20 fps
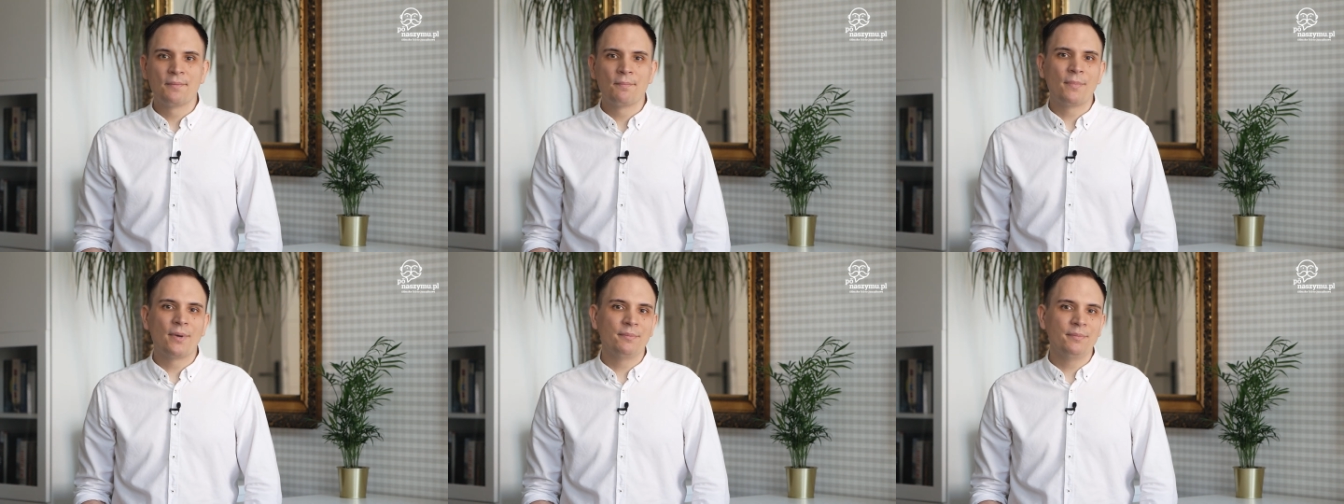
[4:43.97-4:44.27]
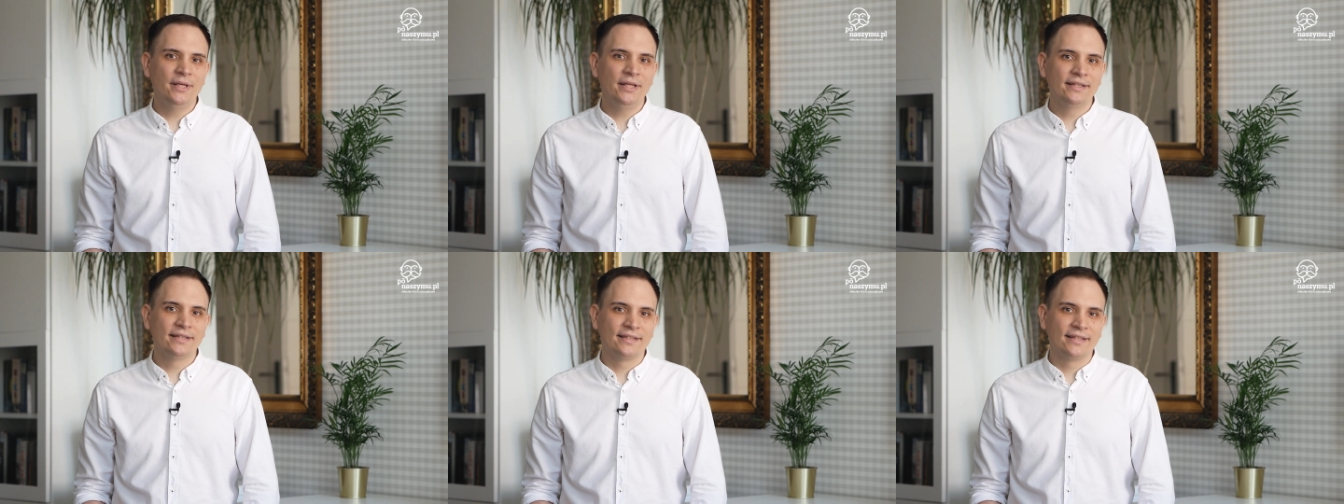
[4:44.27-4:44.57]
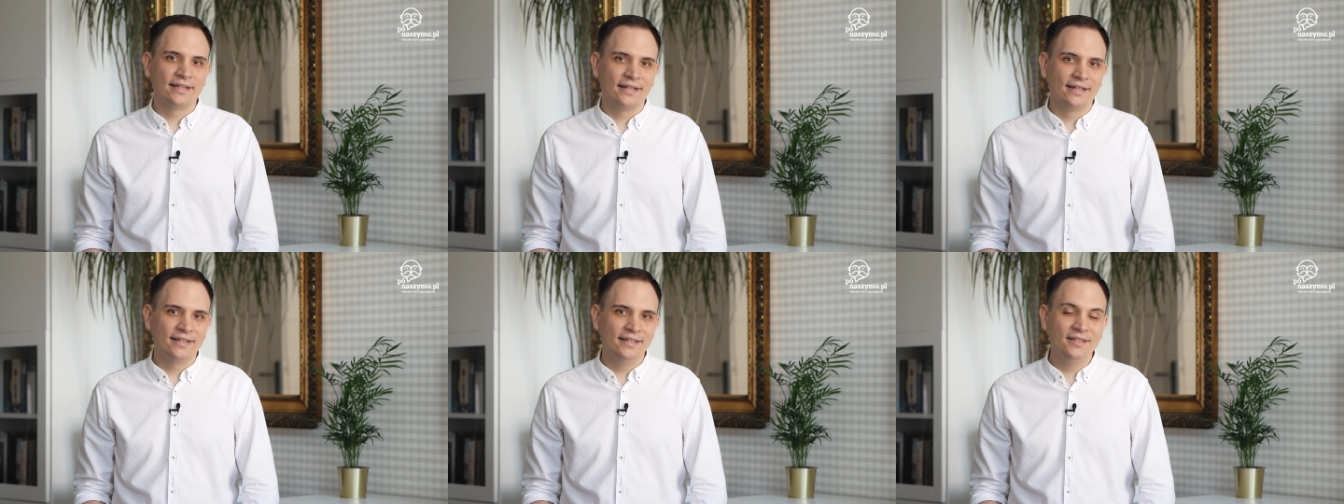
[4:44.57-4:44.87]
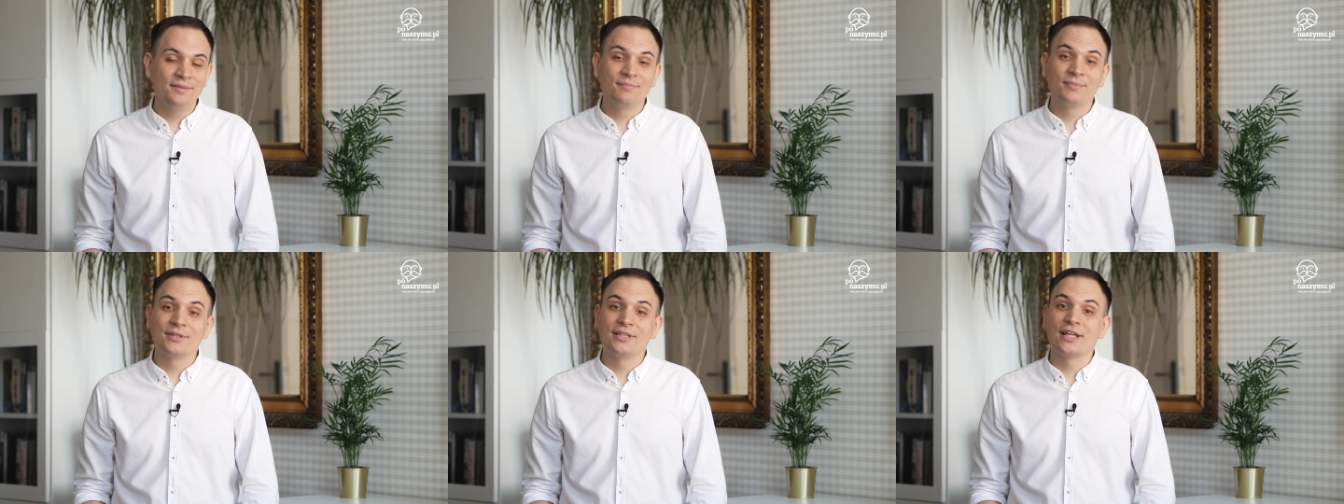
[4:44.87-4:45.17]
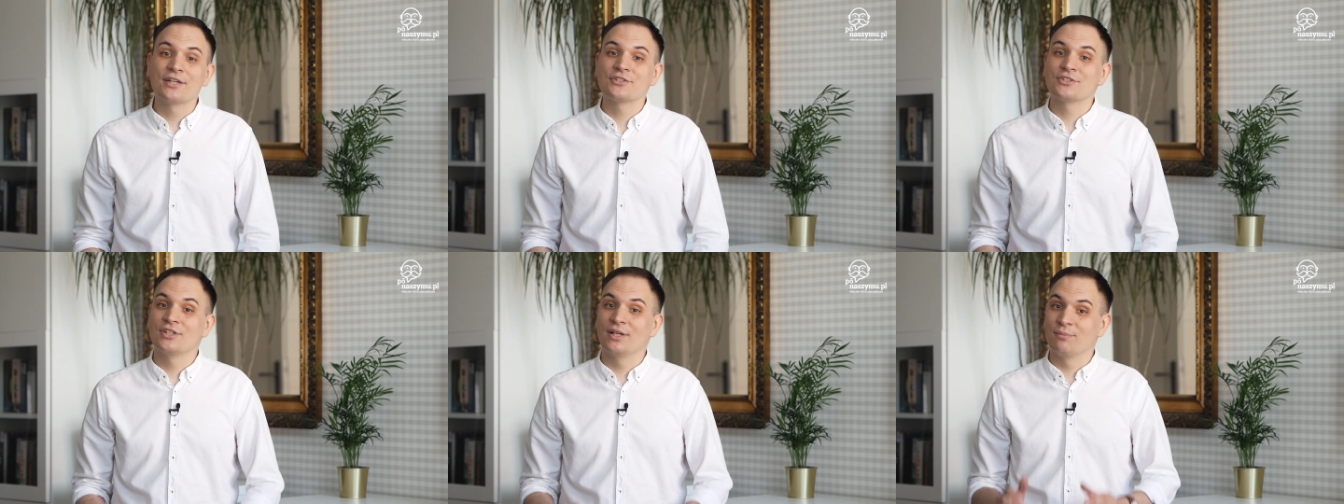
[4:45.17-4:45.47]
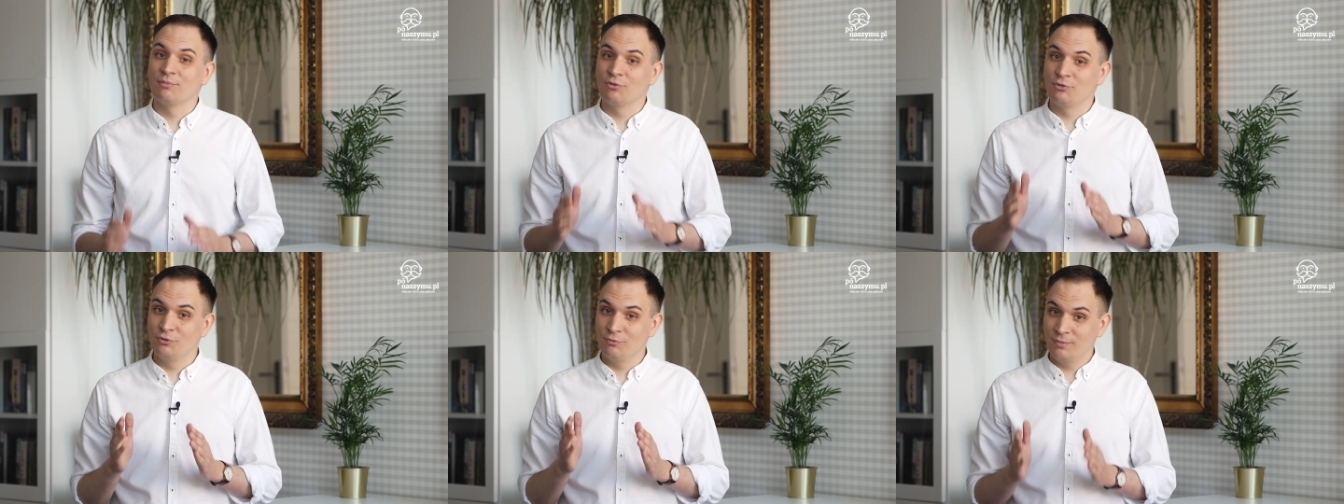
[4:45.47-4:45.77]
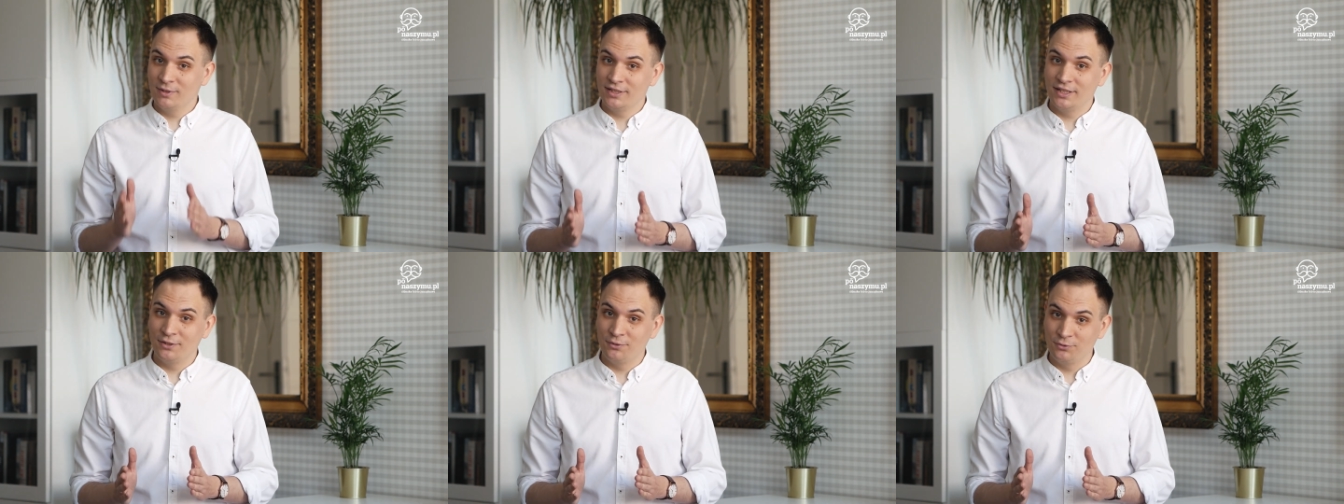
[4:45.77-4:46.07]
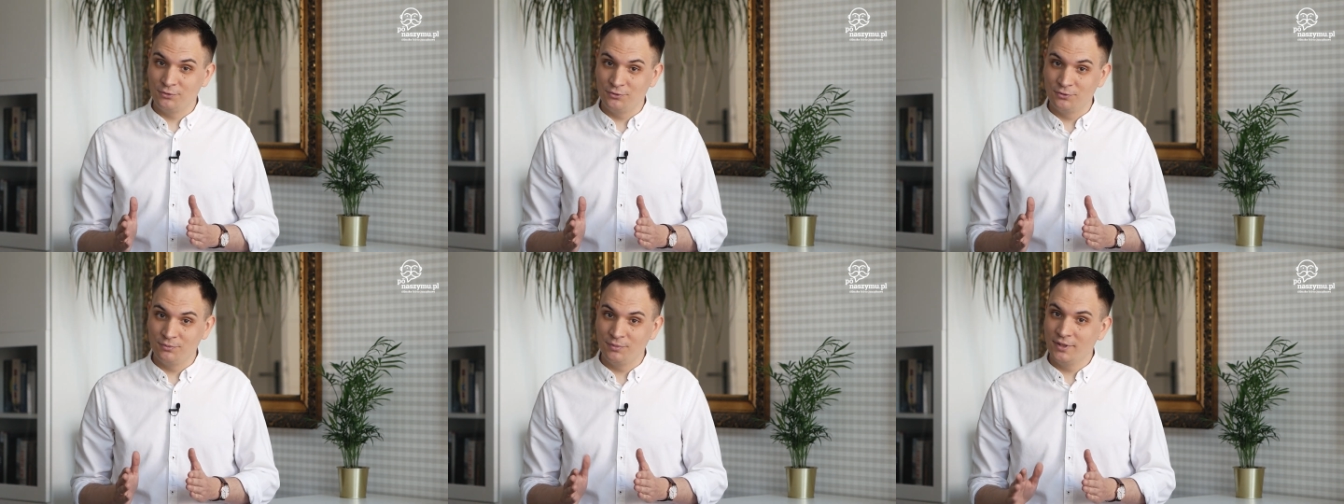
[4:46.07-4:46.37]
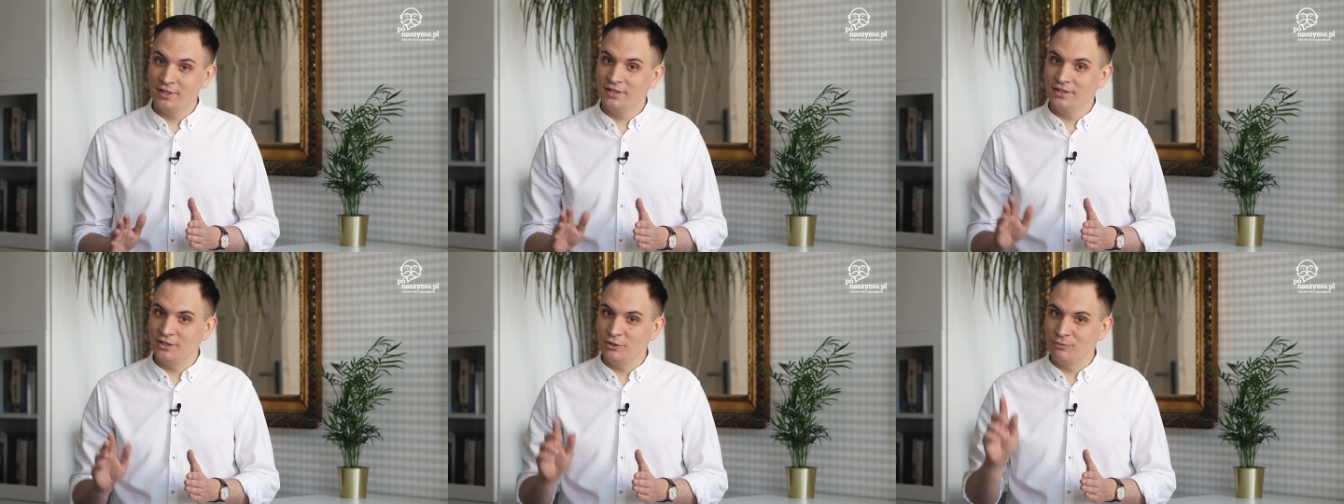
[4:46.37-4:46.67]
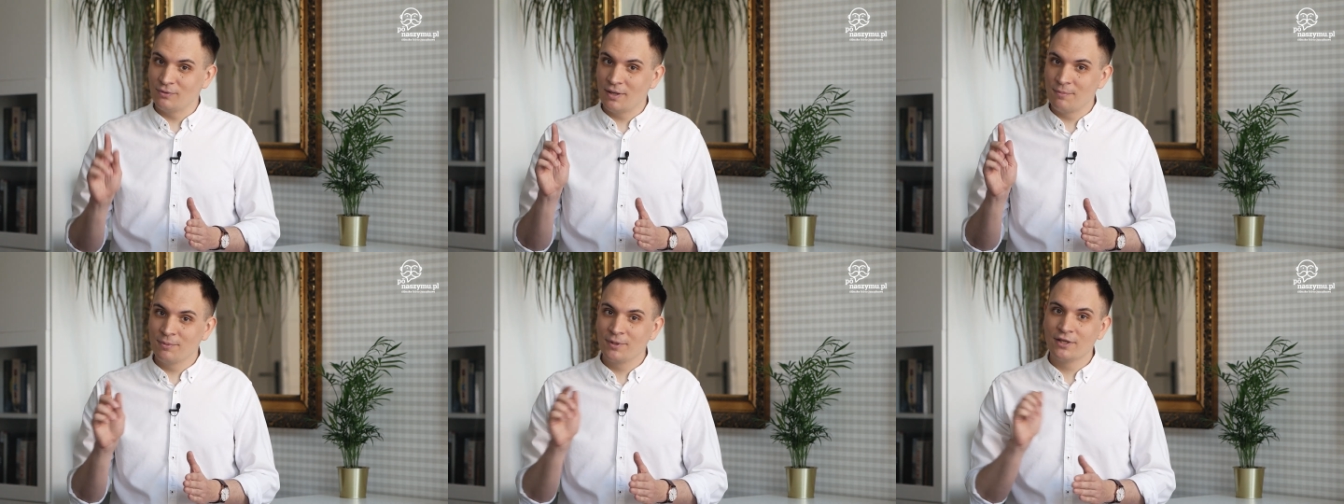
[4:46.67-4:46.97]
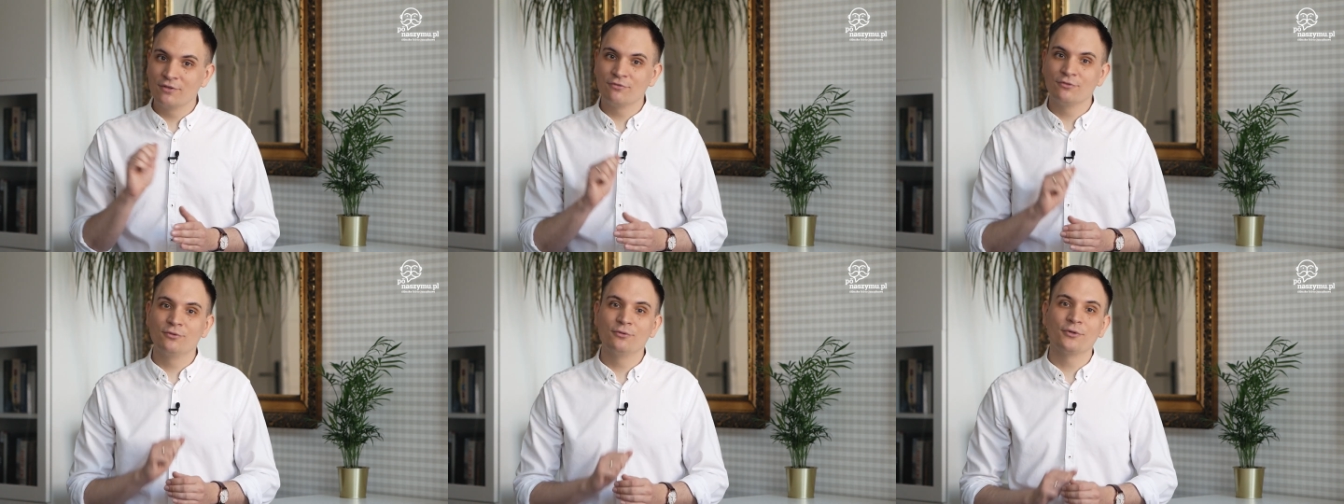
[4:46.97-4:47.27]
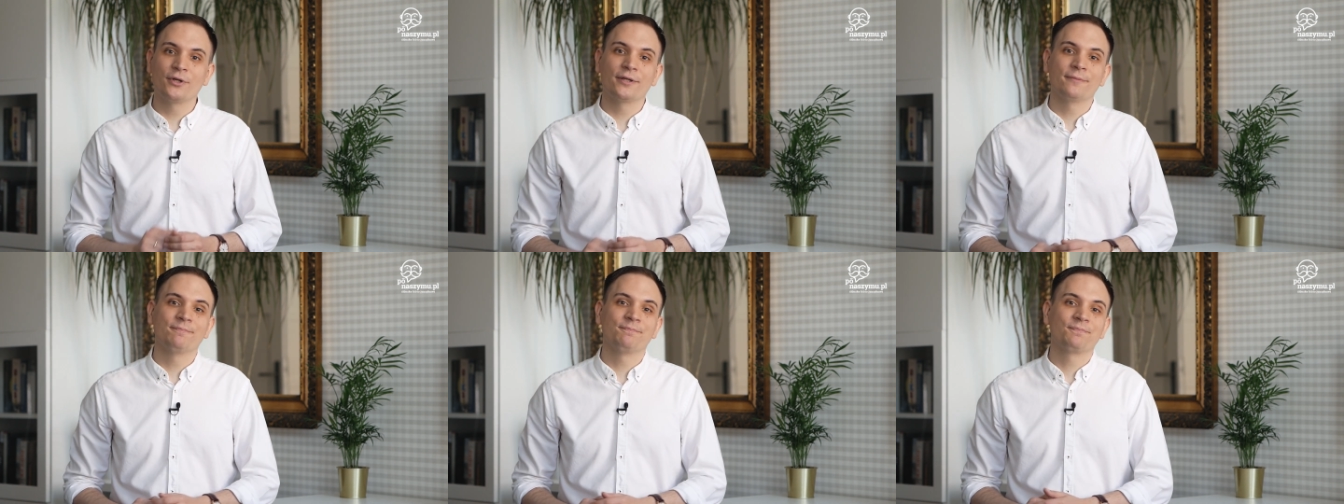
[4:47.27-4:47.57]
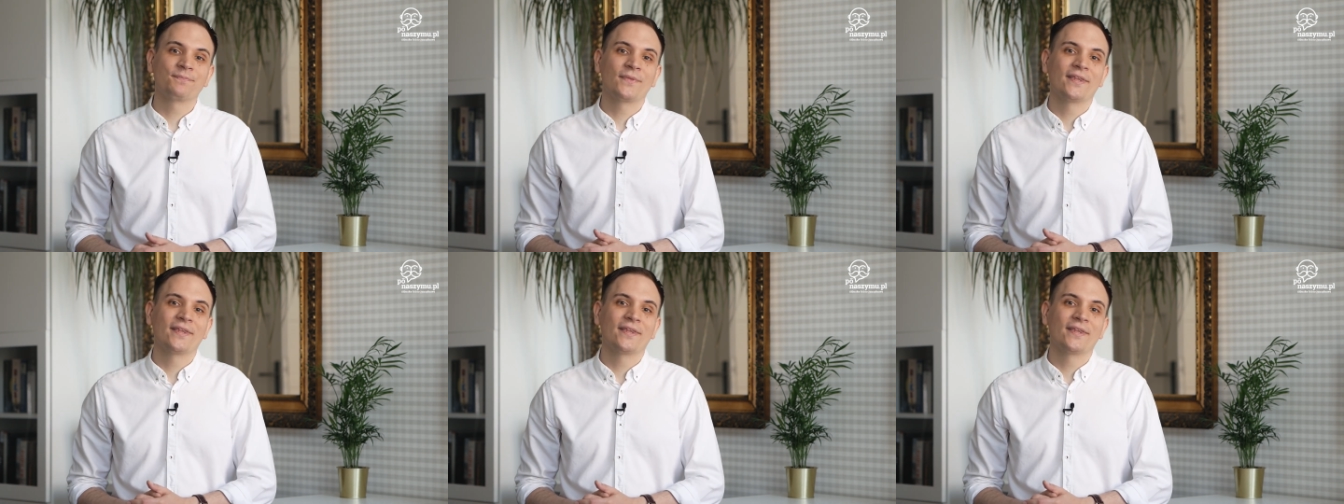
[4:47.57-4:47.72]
Pamiętaj, by dać nam suba na YouTubie i łapkę w górę.